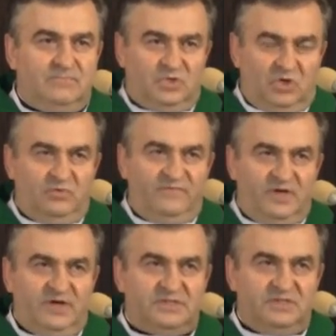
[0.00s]
To
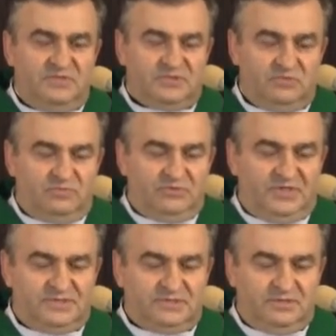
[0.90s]
mówi arcybiskup
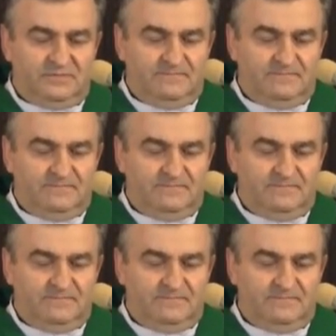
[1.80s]
Gondecki.